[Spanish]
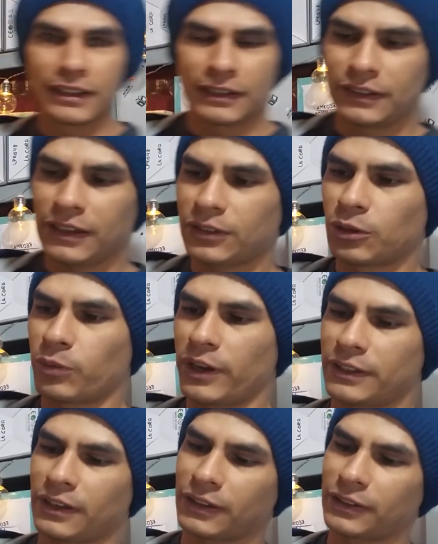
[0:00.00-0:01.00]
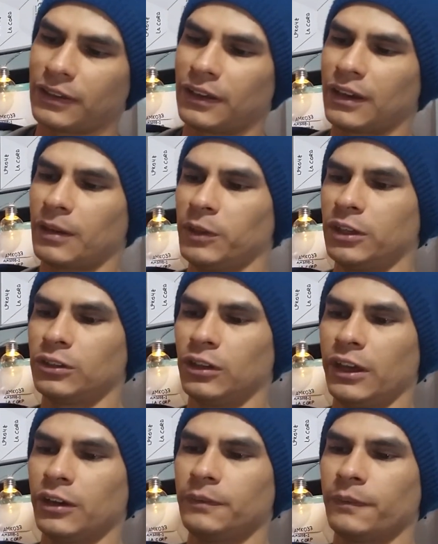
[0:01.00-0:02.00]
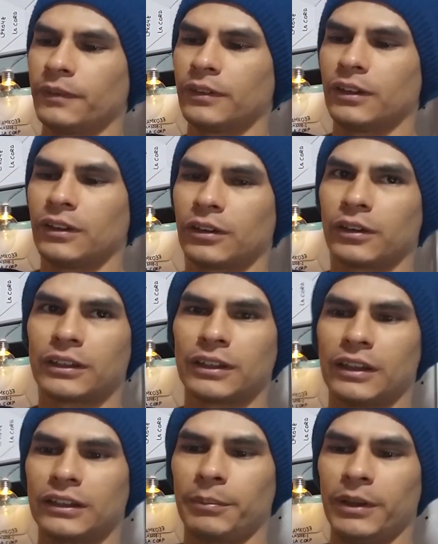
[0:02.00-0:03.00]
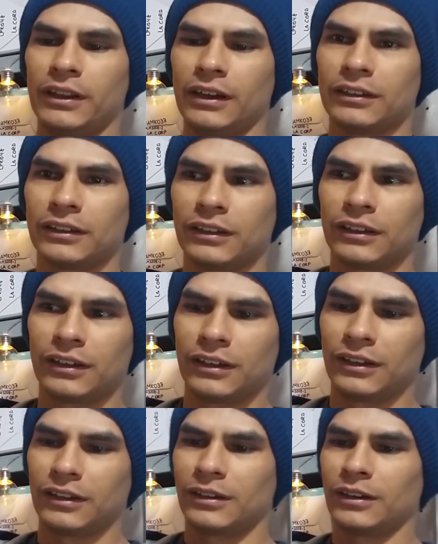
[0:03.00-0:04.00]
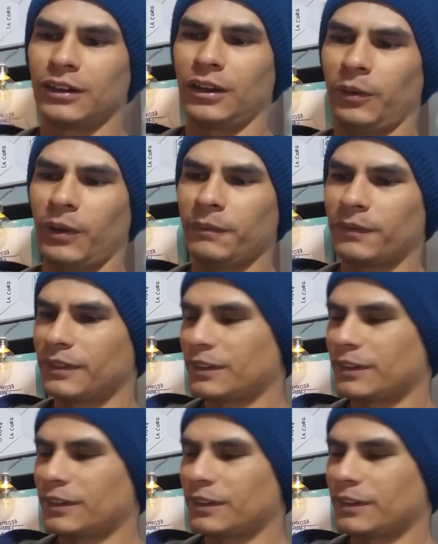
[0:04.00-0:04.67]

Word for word: de pesitas, como esta que está dedicada a mi hijito Leo. Con esta tapita. Ahí va